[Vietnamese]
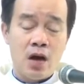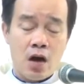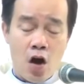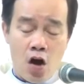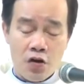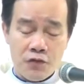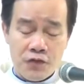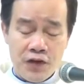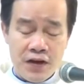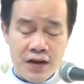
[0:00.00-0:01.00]
còn
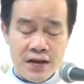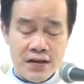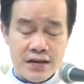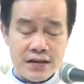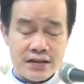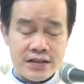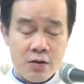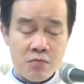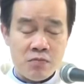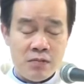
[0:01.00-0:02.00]
phía
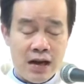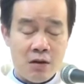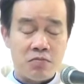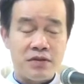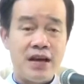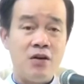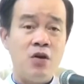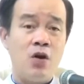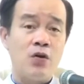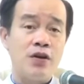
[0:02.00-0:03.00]
trong lòng giáo
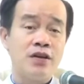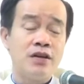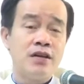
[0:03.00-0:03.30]
hội